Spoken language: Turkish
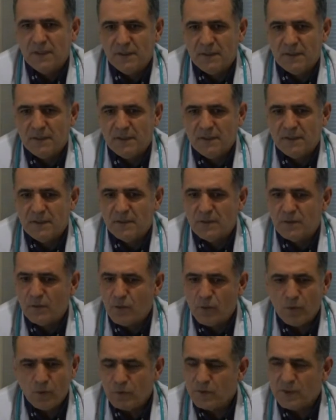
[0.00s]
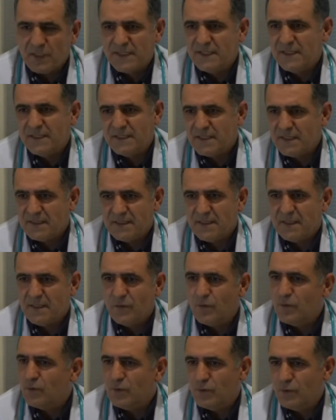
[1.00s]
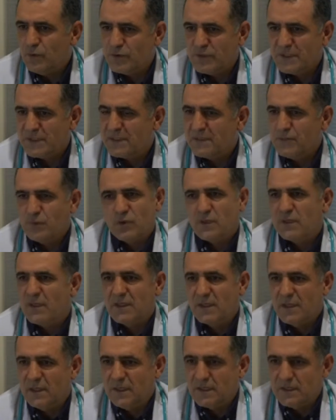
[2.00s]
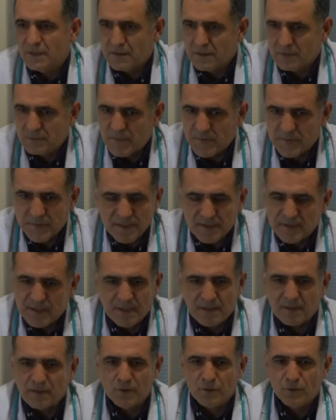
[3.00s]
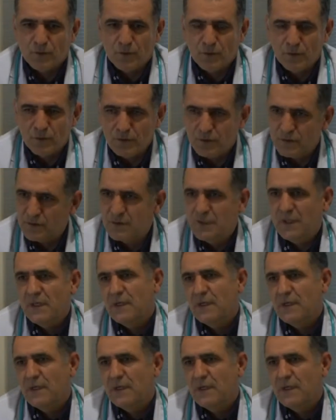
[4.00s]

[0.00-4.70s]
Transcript: E, okula gidecekse okul öncesi mutlaka bebeği tekrar görüyoruz.